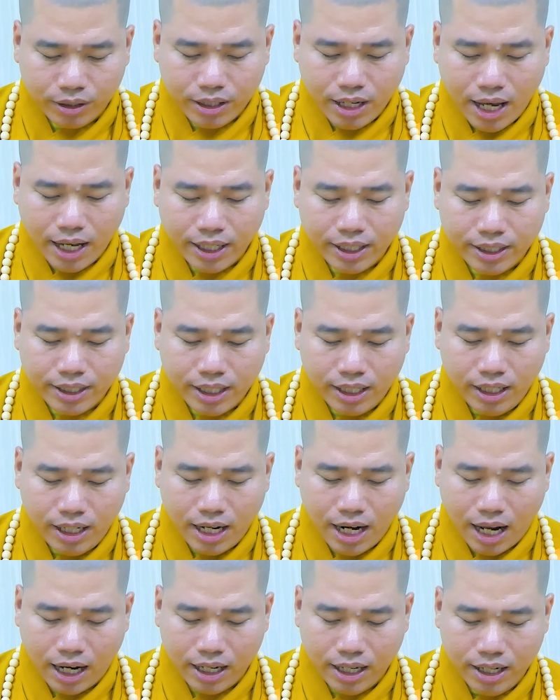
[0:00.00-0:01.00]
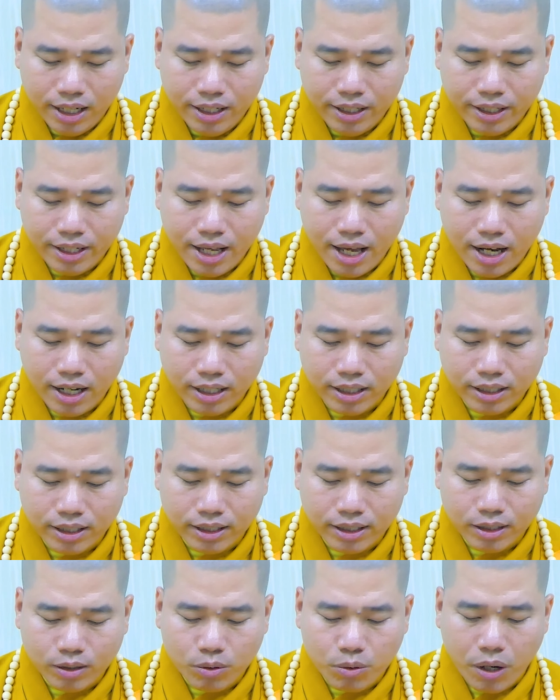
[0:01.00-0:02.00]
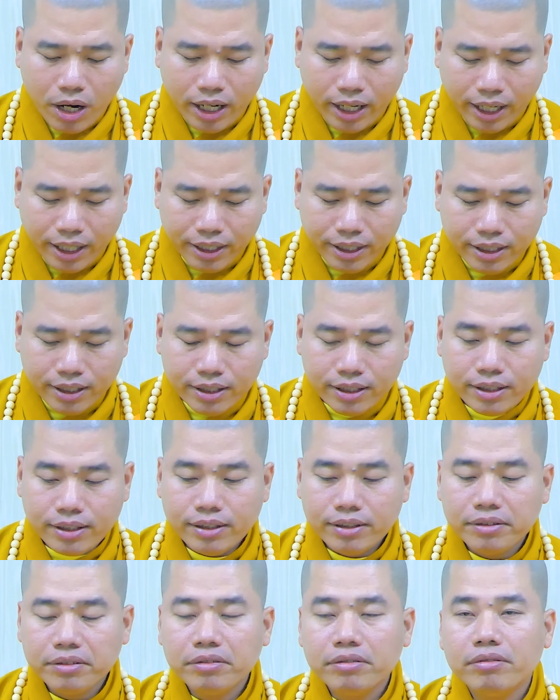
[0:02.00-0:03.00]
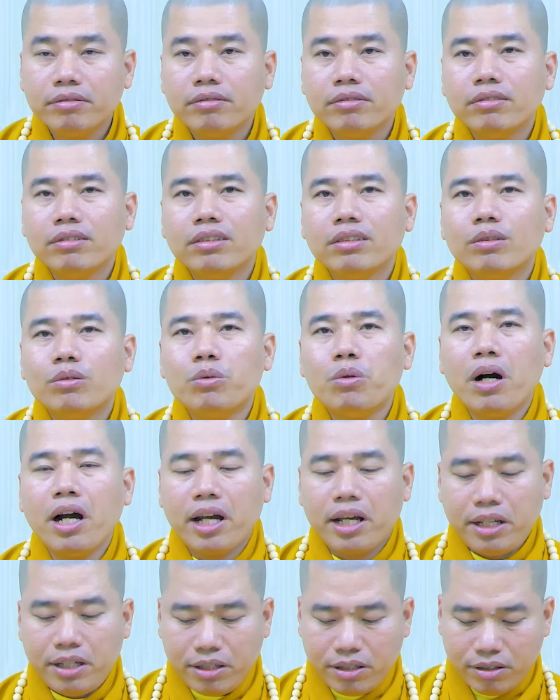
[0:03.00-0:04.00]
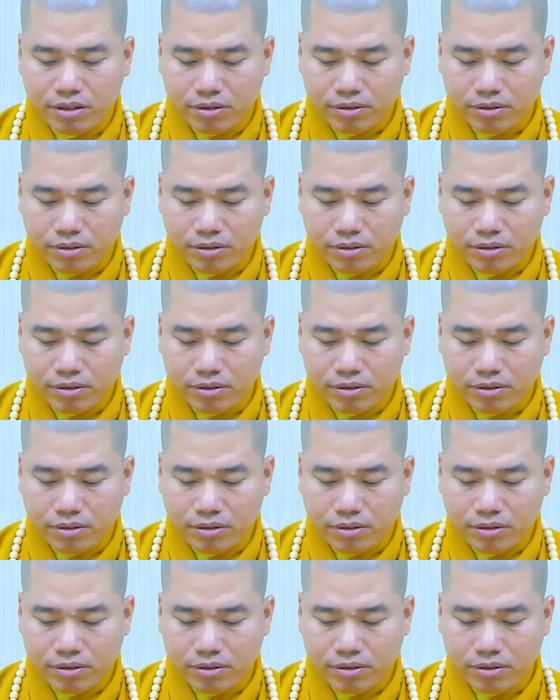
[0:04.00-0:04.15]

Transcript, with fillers: đây chính là linh đơn quan hỷ quá hay